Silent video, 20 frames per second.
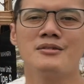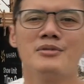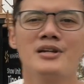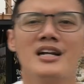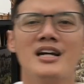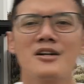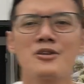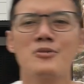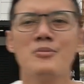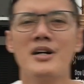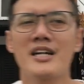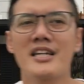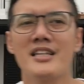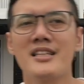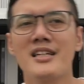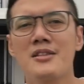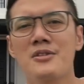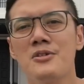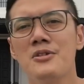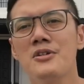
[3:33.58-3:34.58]
dibilang rumah
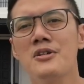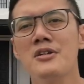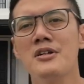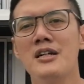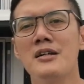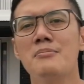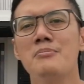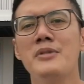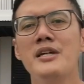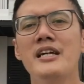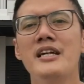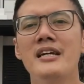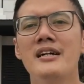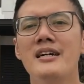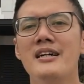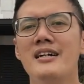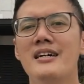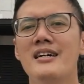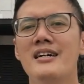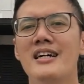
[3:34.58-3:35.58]
kita tuh lebih
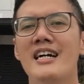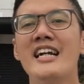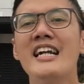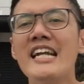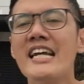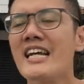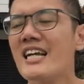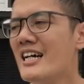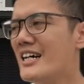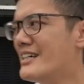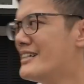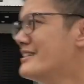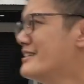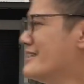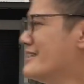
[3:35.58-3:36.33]
uh, hening lah.